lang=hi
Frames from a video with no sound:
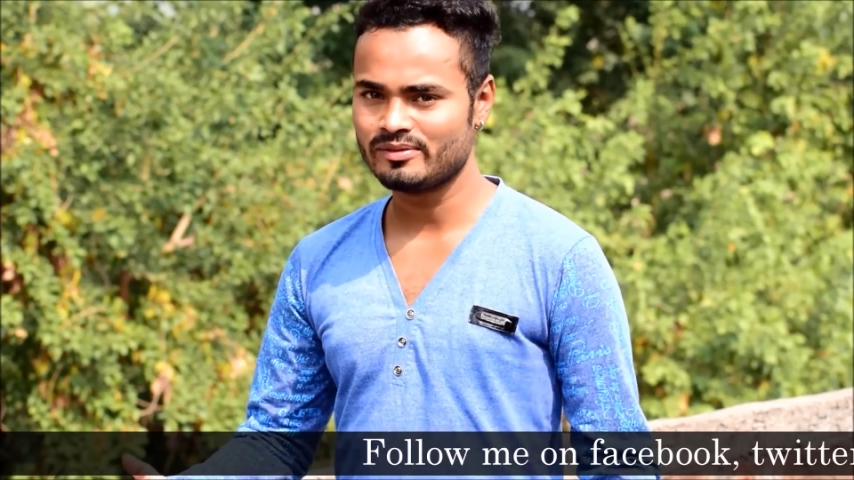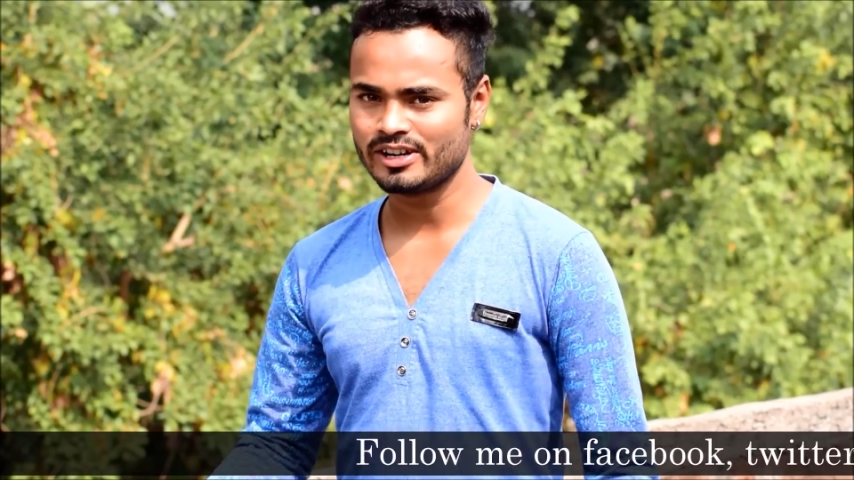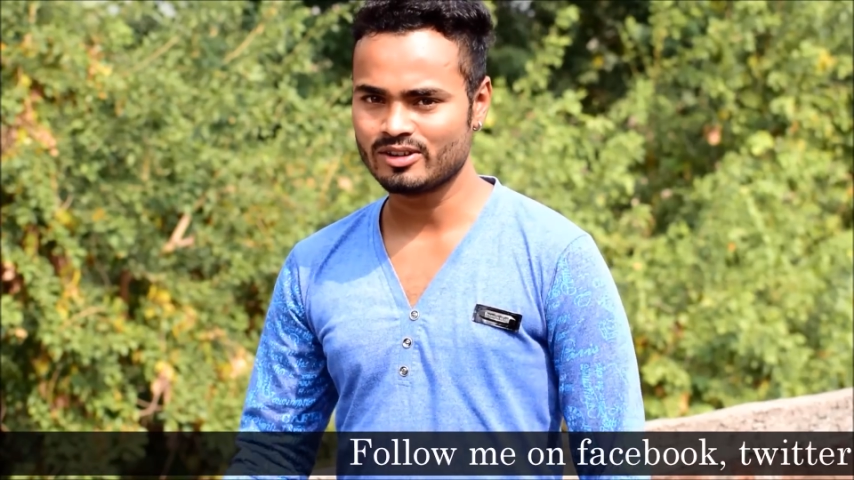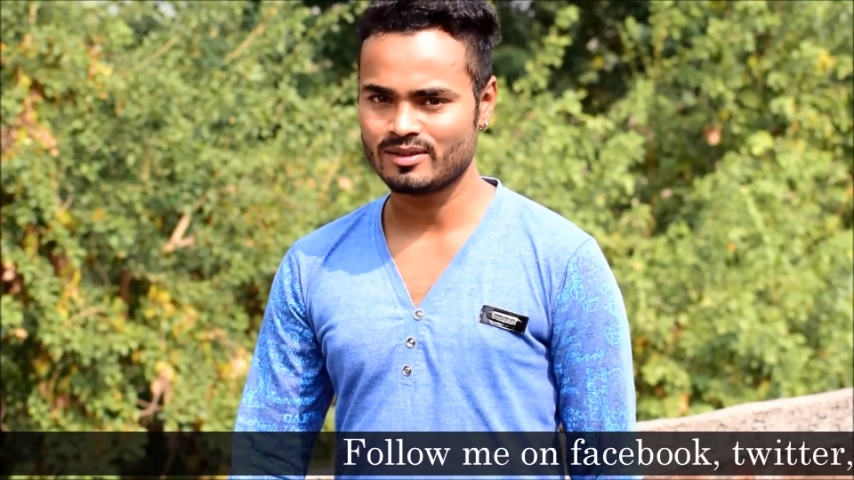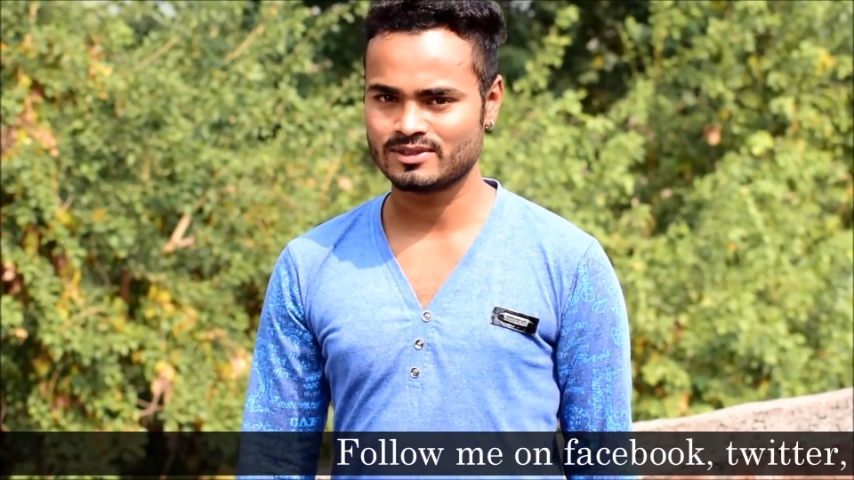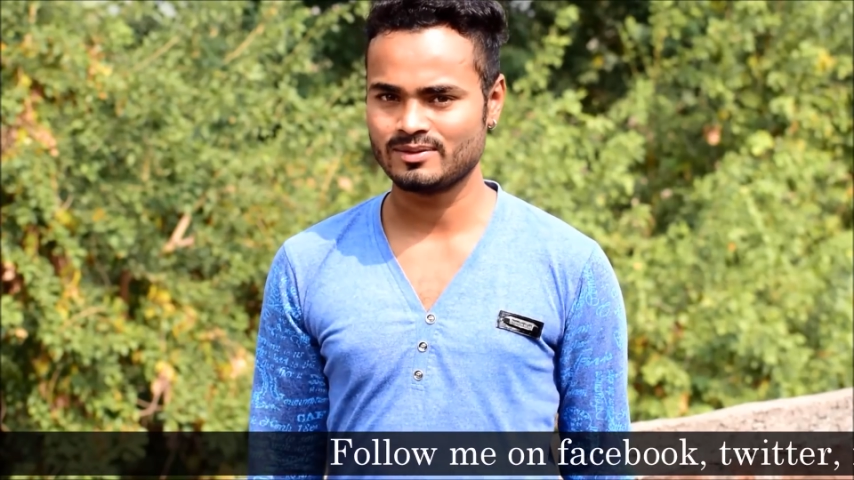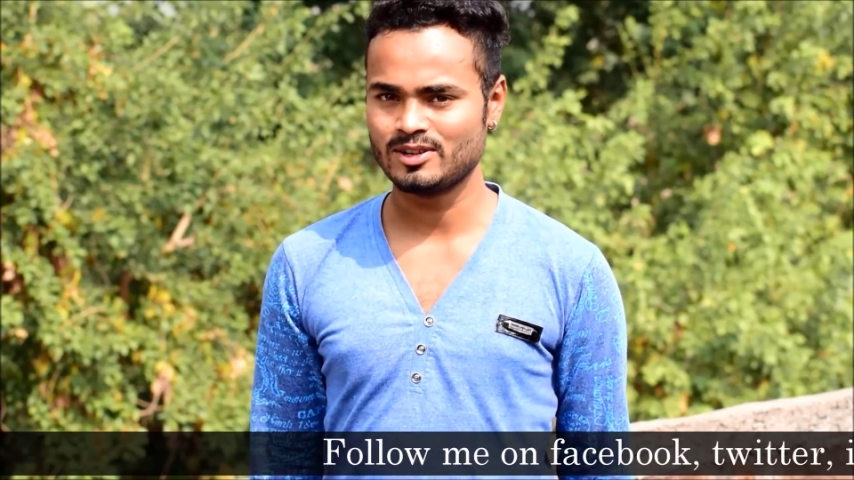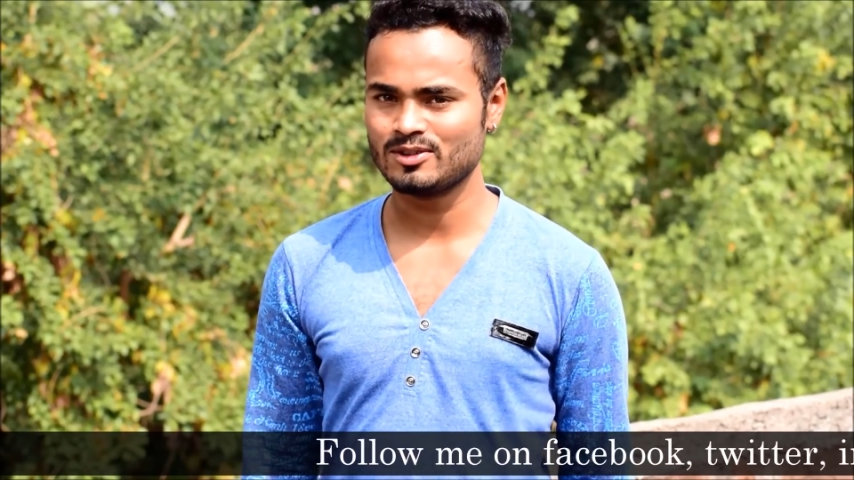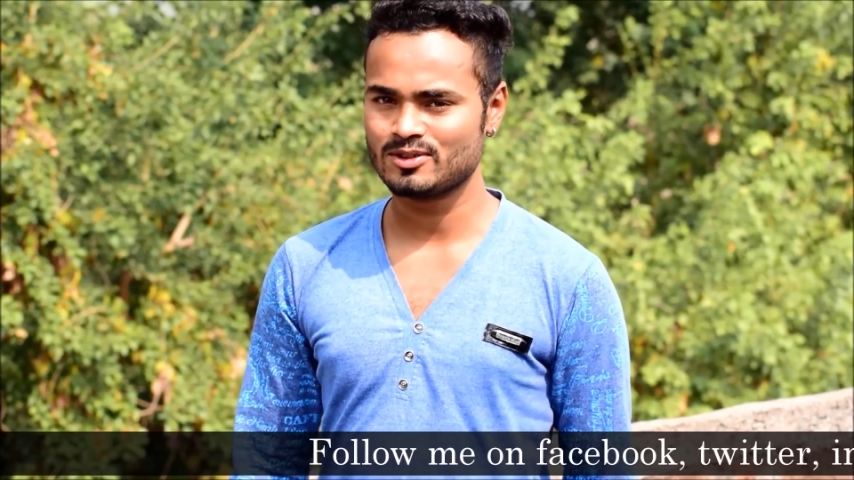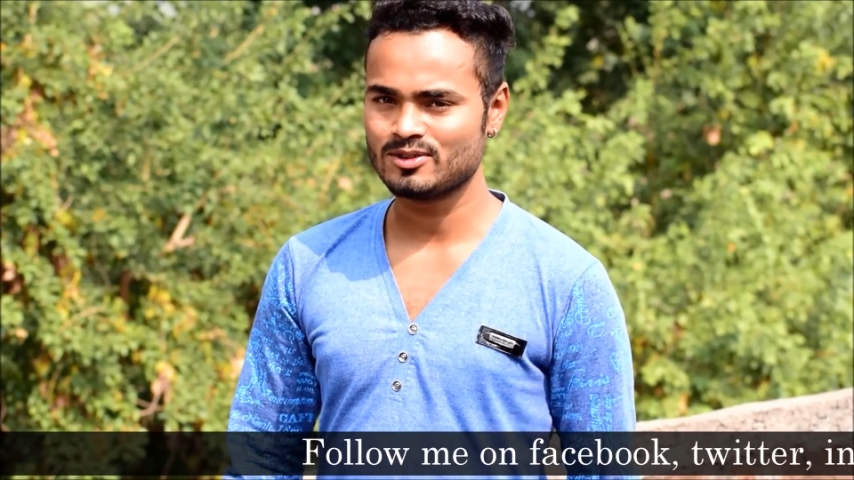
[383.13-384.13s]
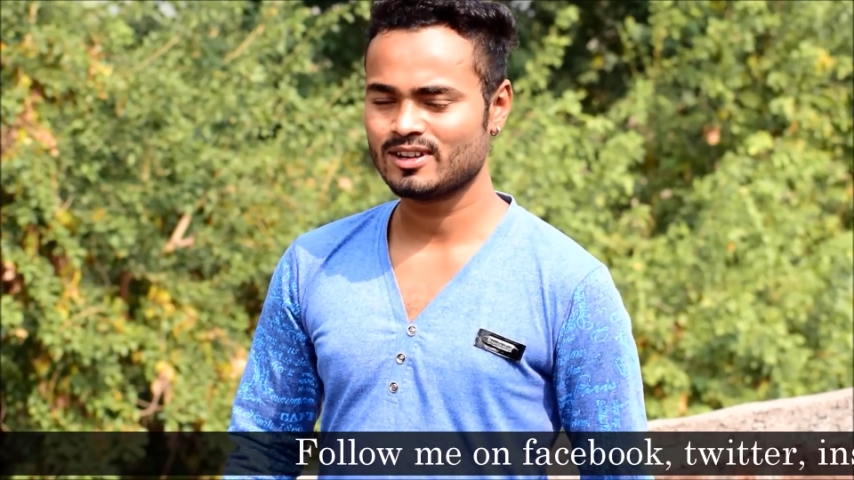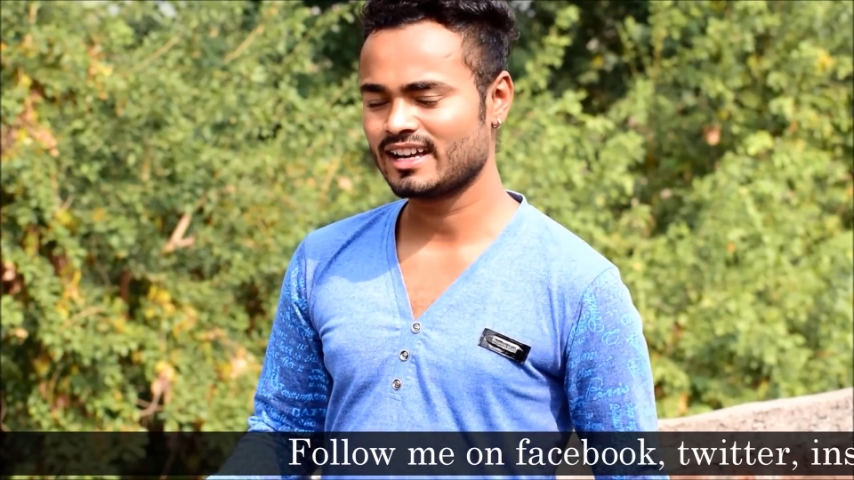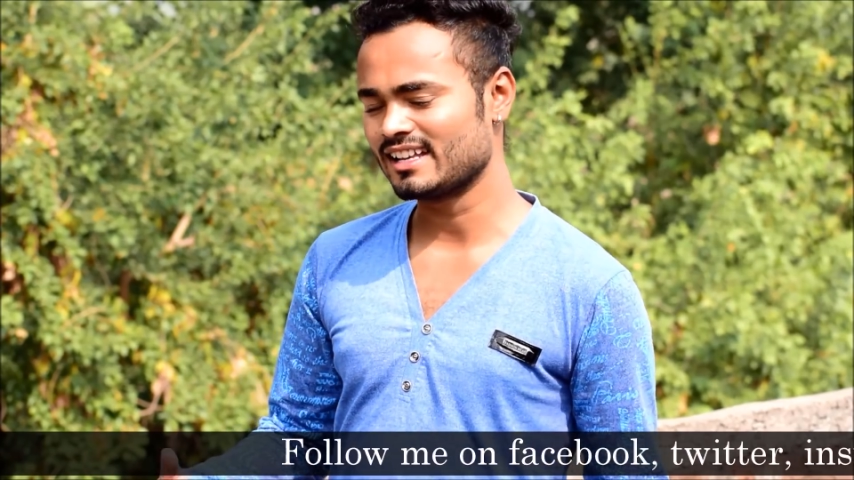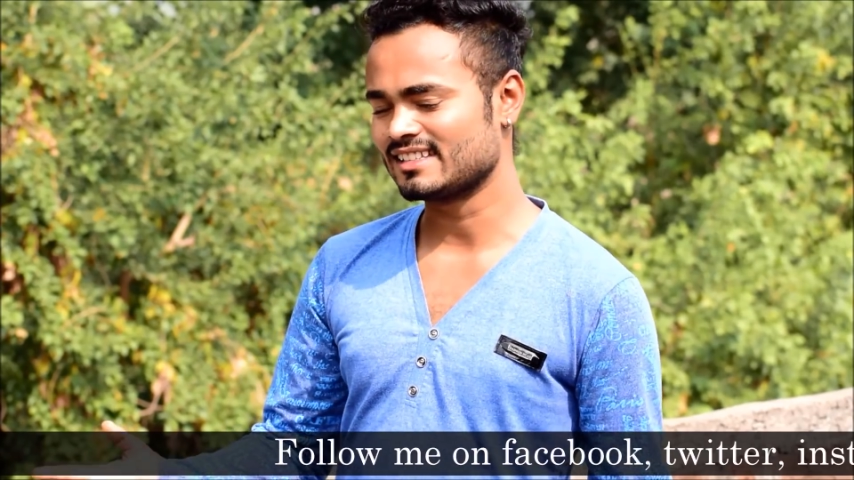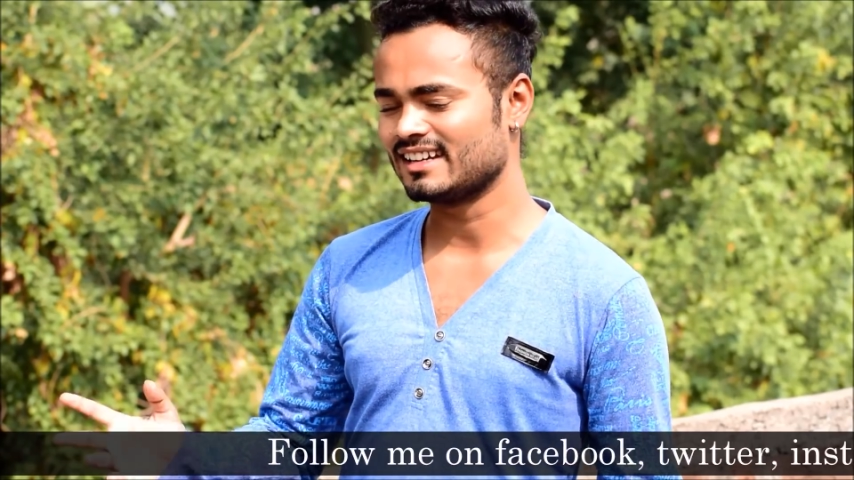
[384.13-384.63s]
वीडियो आप सभी लोगों को
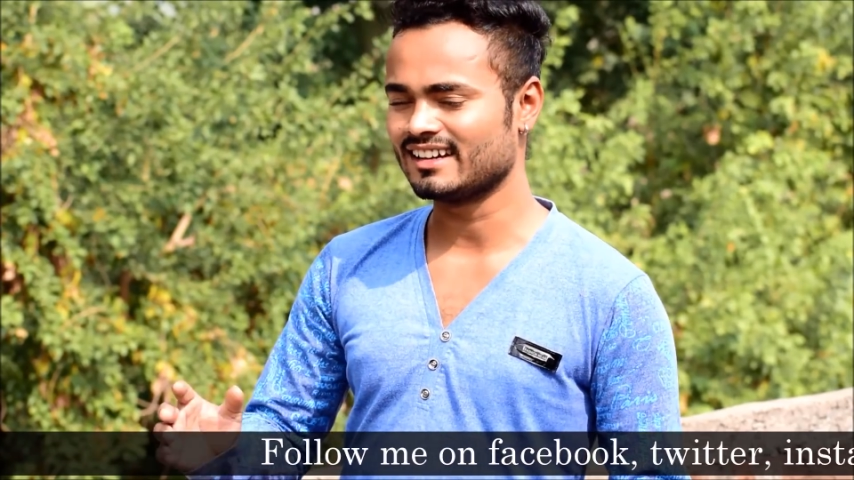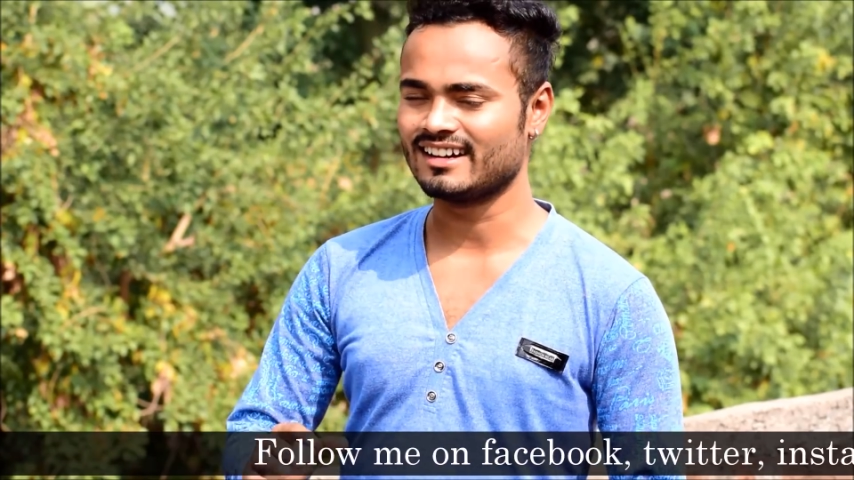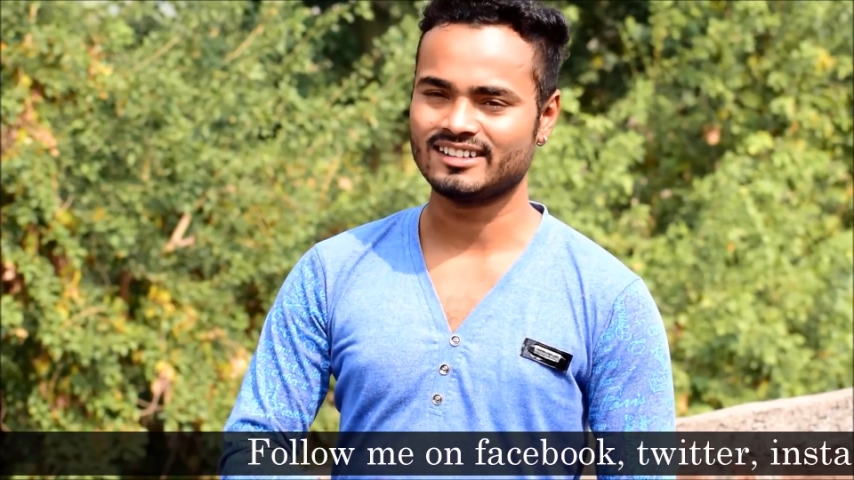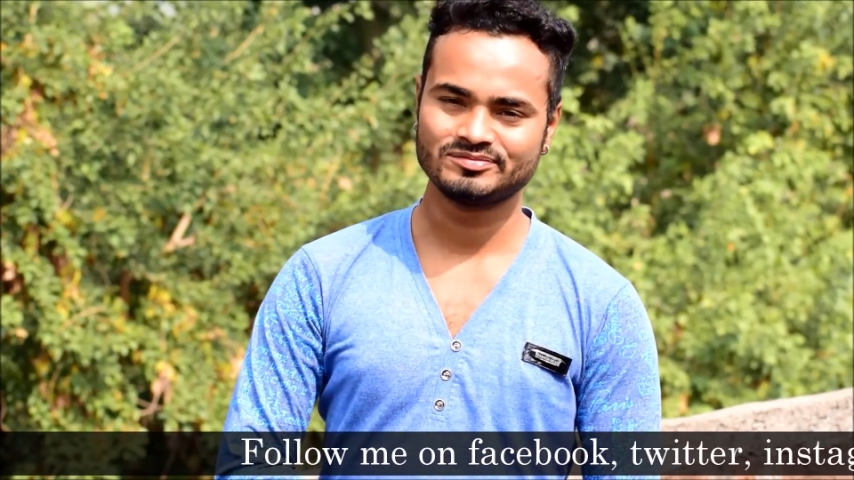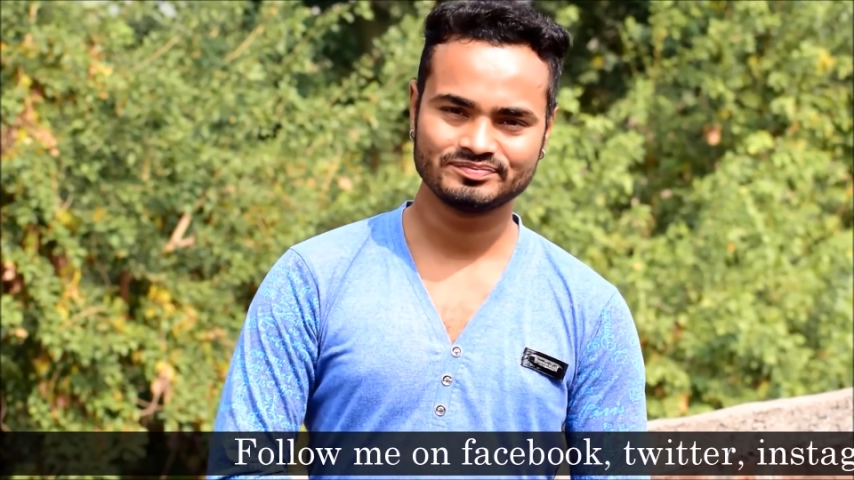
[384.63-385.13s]
कैसा लगा